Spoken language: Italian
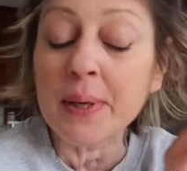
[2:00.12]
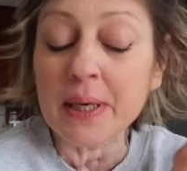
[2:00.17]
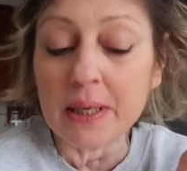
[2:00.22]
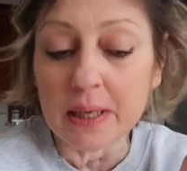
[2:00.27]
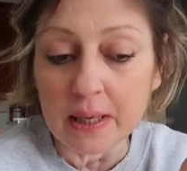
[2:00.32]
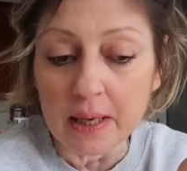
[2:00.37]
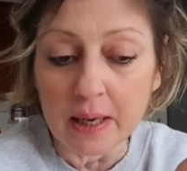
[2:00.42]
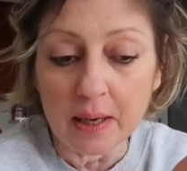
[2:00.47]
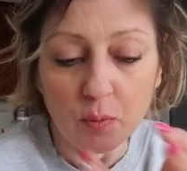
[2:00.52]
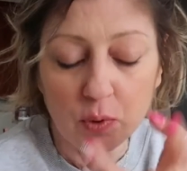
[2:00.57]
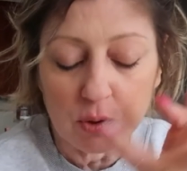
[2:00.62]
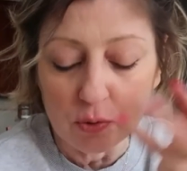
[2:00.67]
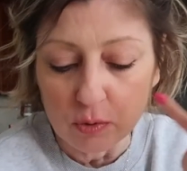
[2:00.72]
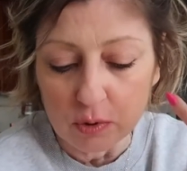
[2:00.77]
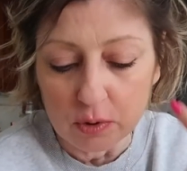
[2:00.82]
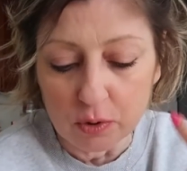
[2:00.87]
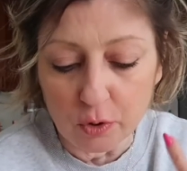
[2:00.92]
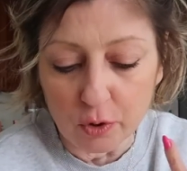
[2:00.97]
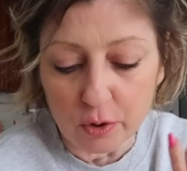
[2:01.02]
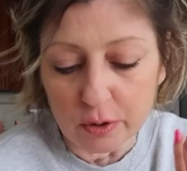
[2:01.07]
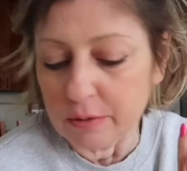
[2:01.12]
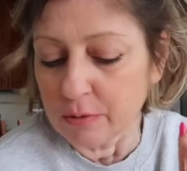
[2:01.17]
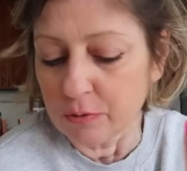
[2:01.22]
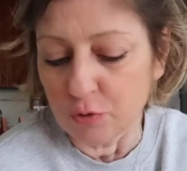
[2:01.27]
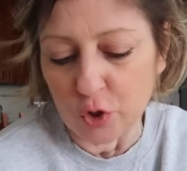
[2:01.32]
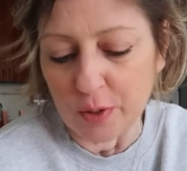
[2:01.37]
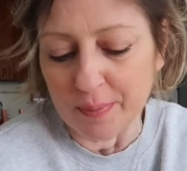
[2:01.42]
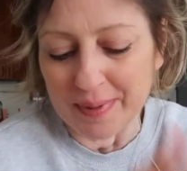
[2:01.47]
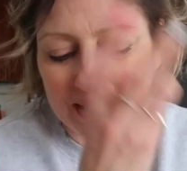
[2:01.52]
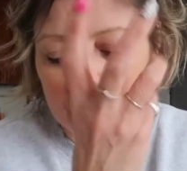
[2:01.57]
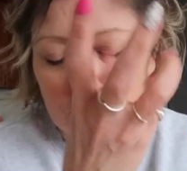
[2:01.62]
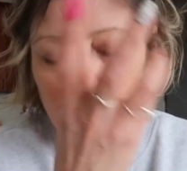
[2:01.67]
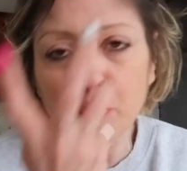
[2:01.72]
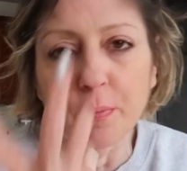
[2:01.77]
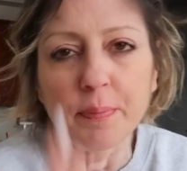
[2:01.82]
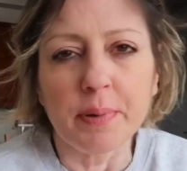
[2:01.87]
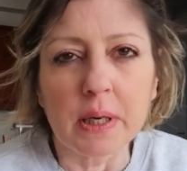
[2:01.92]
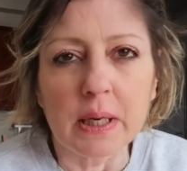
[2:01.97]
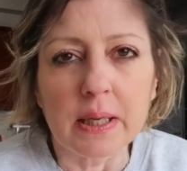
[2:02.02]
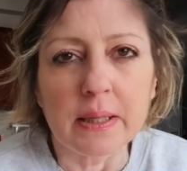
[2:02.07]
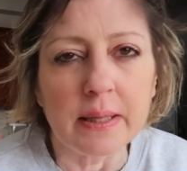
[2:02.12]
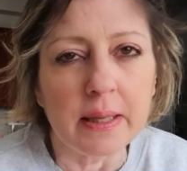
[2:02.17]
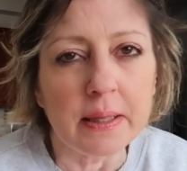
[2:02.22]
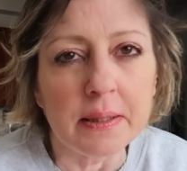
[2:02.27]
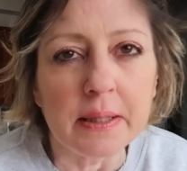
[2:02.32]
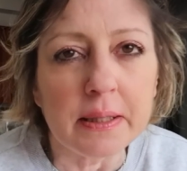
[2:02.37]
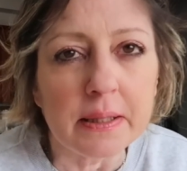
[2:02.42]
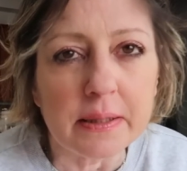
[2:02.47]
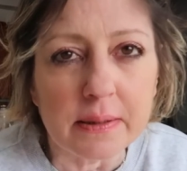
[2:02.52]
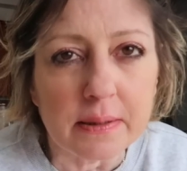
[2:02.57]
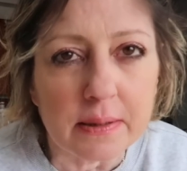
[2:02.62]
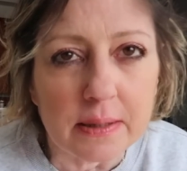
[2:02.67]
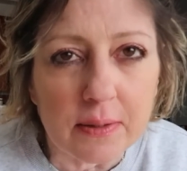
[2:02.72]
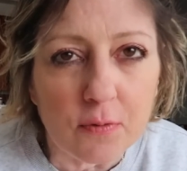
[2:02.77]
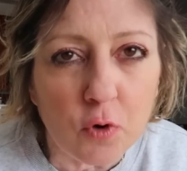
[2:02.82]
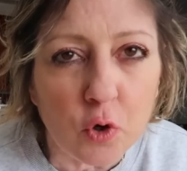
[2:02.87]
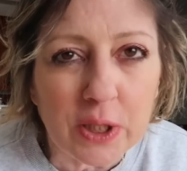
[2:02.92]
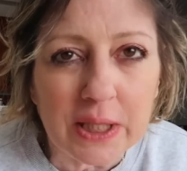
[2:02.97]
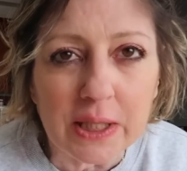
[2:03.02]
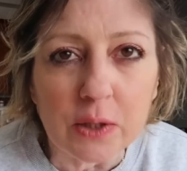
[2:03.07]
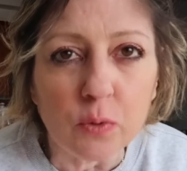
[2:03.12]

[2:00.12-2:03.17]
perché questo discorso? Cioè perché sto parlando del detersivo